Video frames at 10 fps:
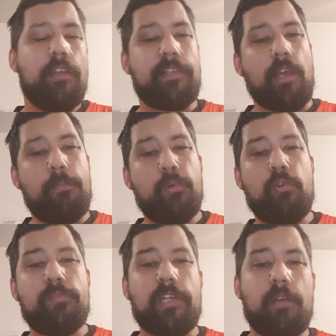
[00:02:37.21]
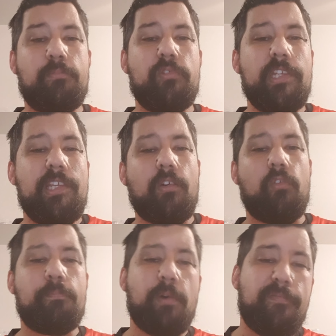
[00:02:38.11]
c'est un peu comme Charles Bouly, il
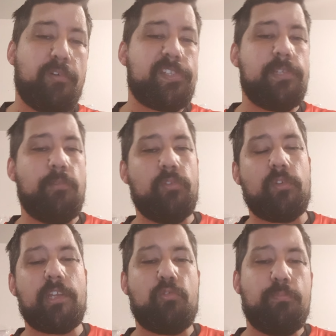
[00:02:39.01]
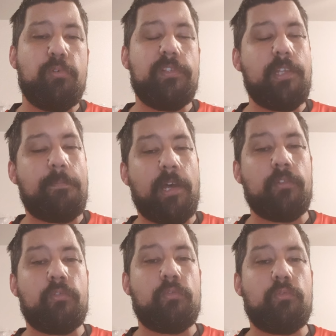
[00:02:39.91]
rentre pas forcément dans les compos de départ
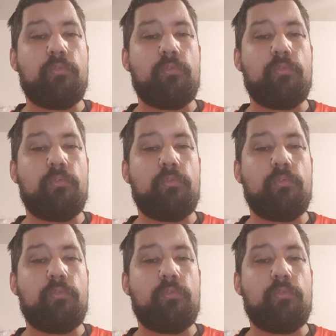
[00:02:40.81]
de,